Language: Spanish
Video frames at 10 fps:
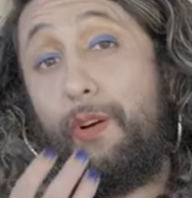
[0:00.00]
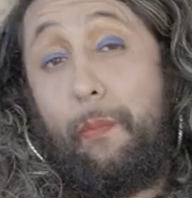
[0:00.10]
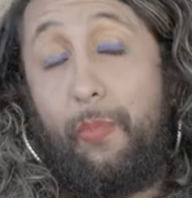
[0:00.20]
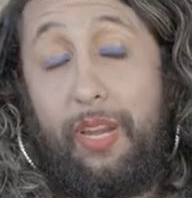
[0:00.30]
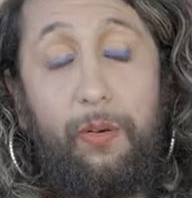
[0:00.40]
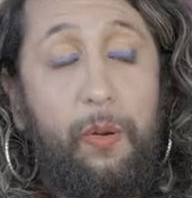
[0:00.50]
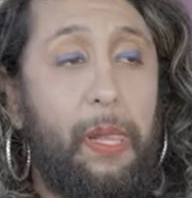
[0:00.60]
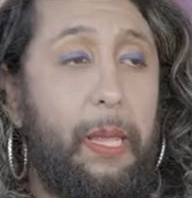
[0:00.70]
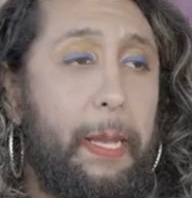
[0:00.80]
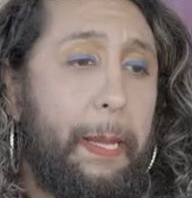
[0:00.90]
complejo.
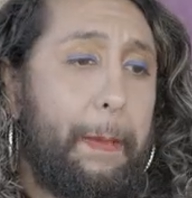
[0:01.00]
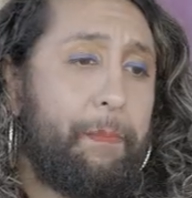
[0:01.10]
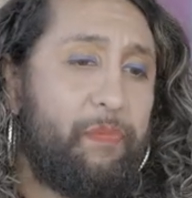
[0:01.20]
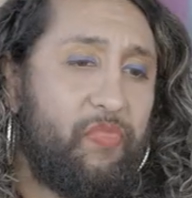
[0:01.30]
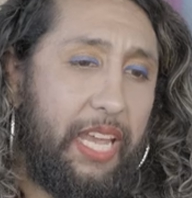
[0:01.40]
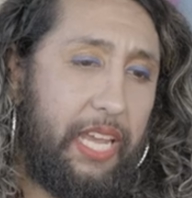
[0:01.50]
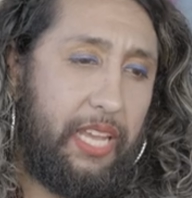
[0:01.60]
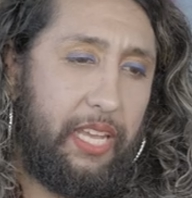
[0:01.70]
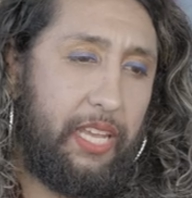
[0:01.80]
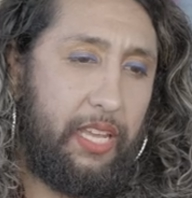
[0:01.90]

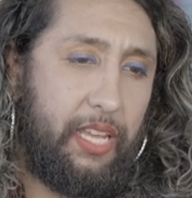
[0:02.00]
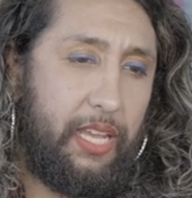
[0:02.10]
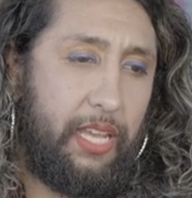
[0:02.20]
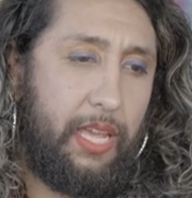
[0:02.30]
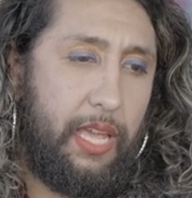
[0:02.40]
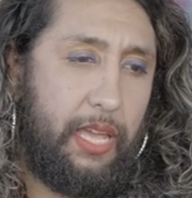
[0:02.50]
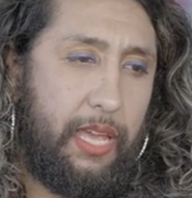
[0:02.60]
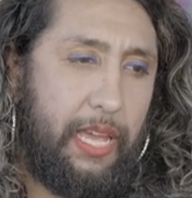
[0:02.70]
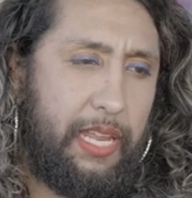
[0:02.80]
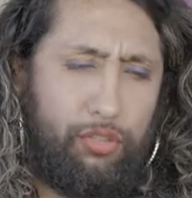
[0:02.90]

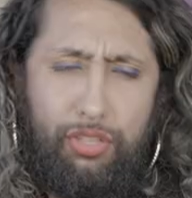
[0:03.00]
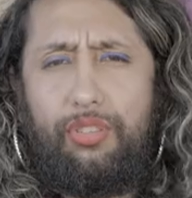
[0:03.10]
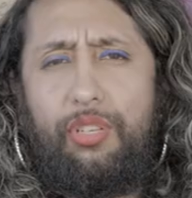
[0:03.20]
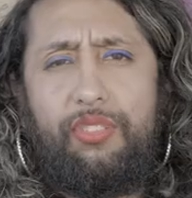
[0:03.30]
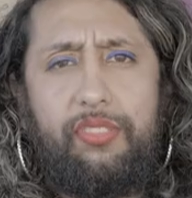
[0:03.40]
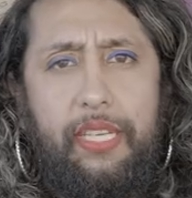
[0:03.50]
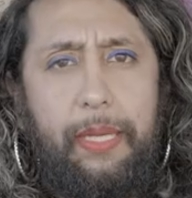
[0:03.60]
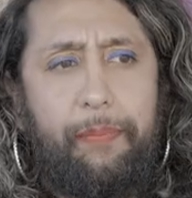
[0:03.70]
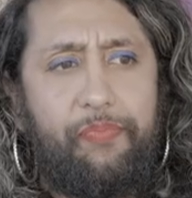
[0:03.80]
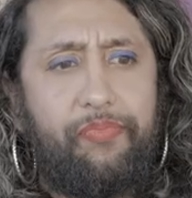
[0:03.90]
Eh, en ese
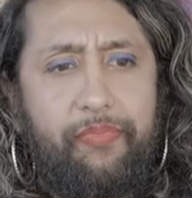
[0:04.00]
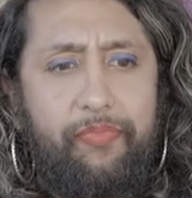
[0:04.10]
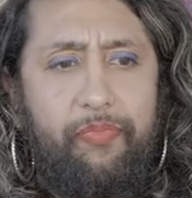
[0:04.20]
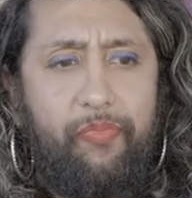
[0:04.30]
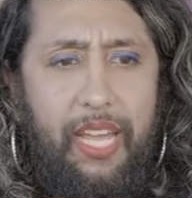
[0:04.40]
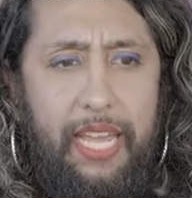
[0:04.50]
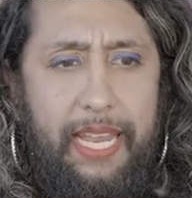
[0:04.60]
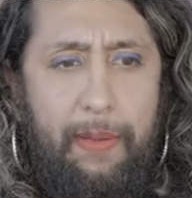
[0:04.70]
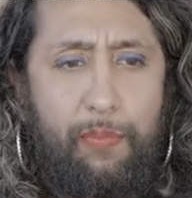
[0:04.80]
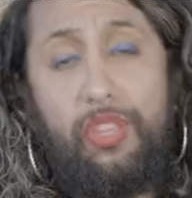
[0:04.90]
entonces
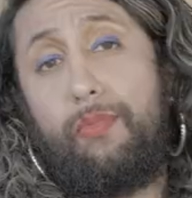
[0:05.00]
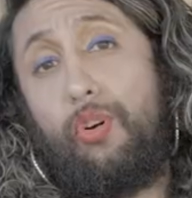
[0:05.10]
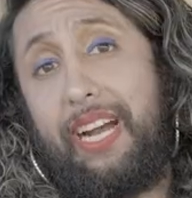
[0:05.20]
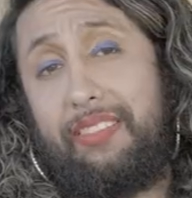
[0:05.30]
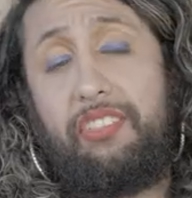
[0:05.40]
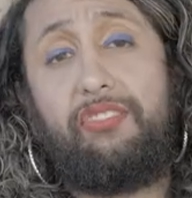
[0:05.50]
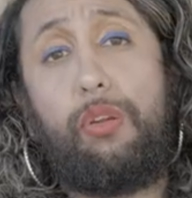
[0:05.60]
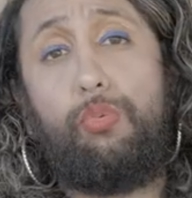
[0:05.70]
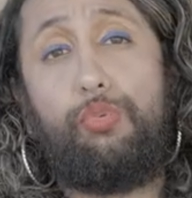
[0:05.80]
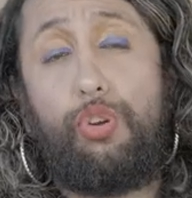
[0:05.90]
eh, pudimos
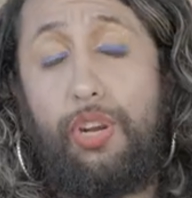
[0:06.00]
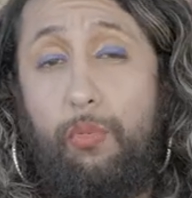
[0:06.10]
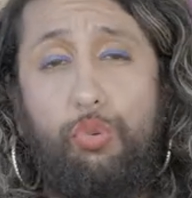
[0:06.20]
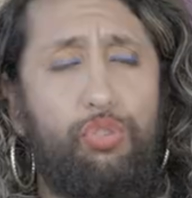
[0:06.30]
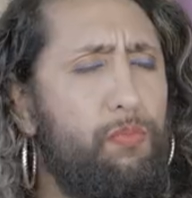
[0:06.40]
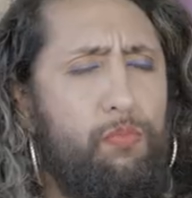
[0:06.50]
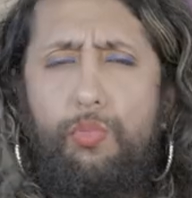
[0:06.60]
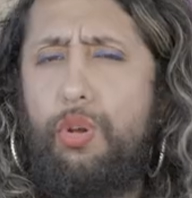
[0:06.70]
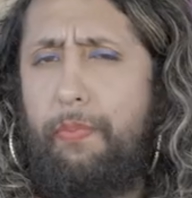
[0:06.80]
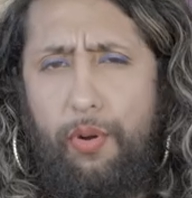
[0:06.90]
catalizar unos recursos,
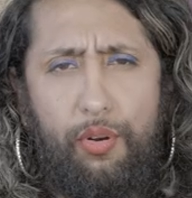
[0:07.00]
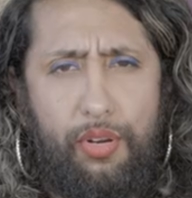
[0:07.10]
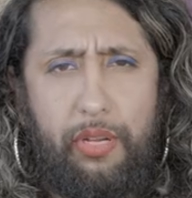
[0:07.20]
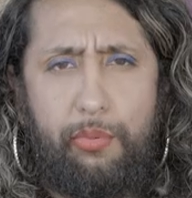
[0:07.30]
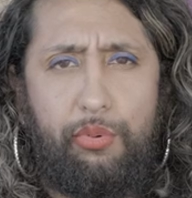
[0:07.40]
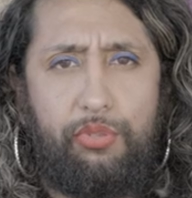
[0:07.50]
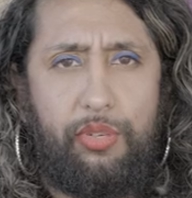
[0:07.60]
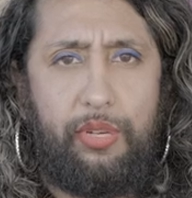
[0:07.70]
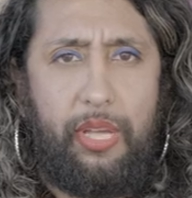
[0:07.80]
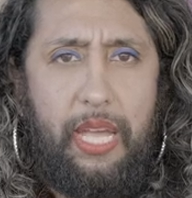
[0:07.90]
muy pocos
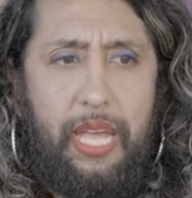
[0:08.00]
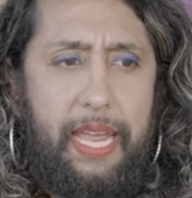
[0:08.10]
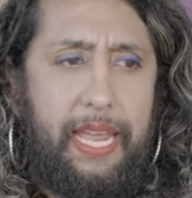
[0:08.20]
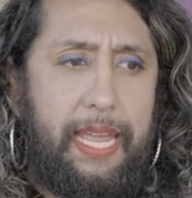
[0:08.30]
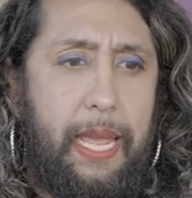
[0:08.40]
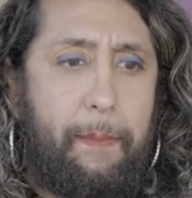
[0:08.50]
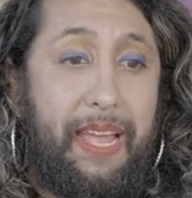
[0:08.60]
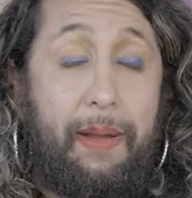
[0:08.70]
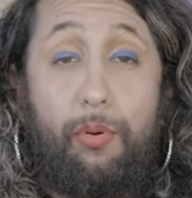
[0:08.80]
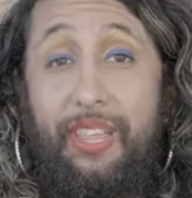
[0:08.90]
recursos, eh,
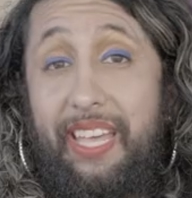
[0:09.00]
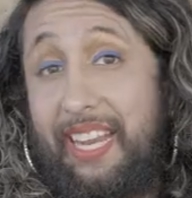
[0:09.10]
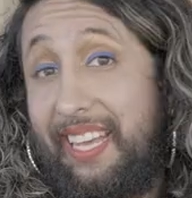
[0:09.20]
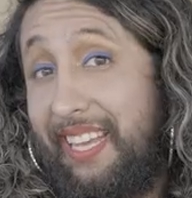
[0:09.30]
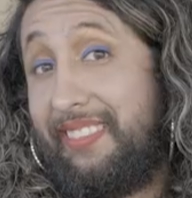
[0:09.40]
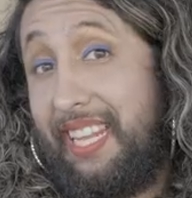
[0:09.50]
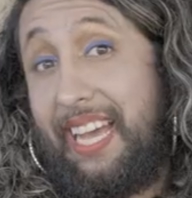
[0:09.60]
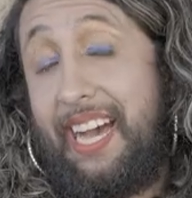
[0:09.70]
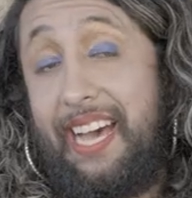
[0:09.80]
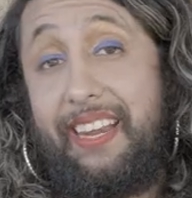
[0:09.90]
para poder
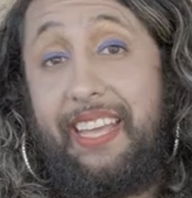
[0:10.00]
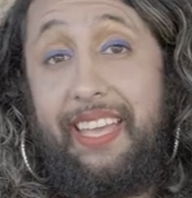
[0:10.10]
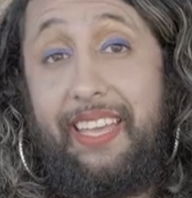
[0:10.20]
entregar